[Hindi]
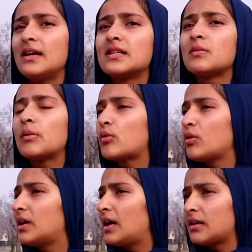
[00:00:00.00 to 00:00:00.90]
इसमें
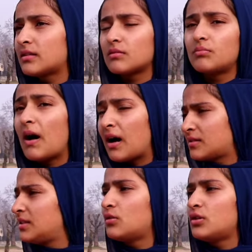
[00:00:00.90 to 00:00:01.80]
कोई गलत
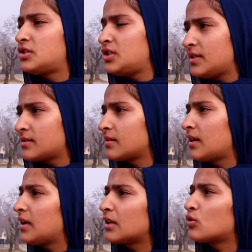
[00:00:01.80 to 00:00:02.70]
बात की कोई चीज़
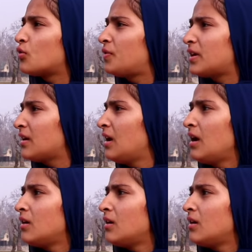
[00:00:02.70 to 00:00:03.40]
नहीं है तो फिर